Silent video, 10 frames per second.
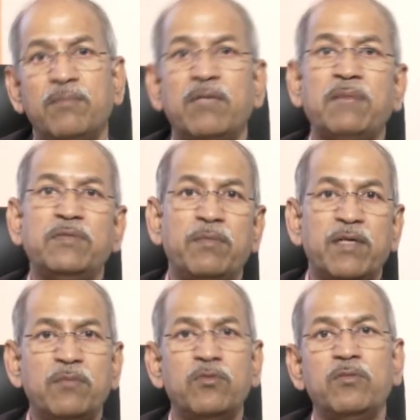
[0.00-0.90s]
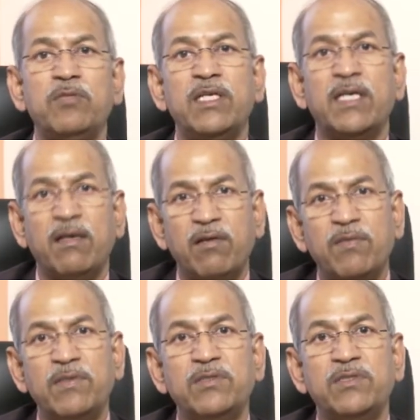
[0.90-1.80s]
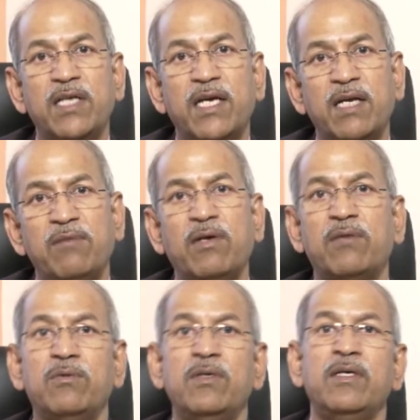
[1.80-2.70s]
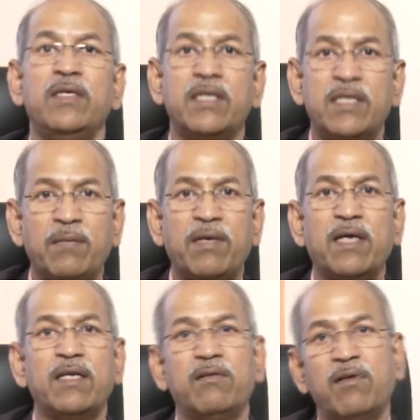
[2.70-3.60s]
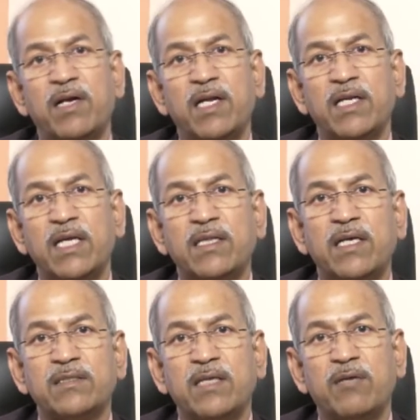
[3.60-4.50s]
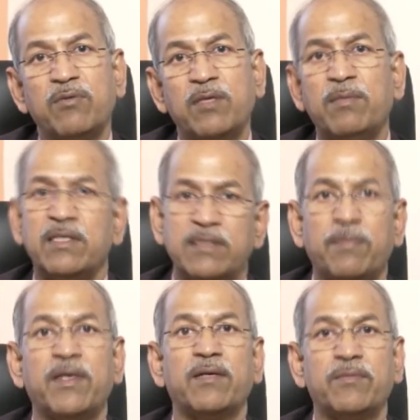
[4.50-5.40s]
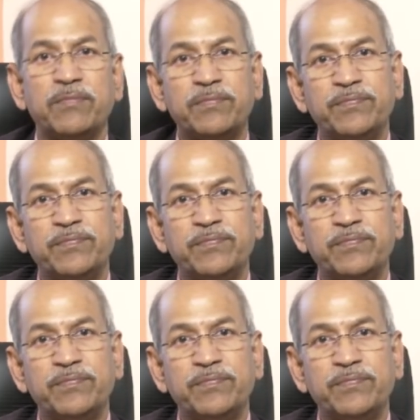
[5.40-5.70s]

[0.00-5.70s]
బయాప్సీ పెట్టి ముందు ముందు ఇంకేమైనా వైద్యం చేయాలా వారు ఇంకా బాగా రికవర్ అవ్వడానికి ఎంత ఆస్కారం ఉందో మనం చెప్పగలం